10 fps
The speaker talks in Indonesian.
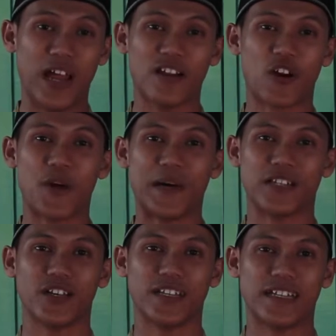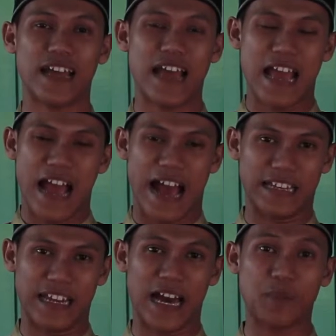Bulan Ramadan
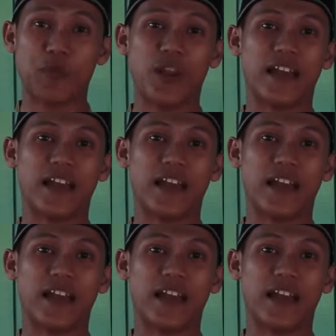adalah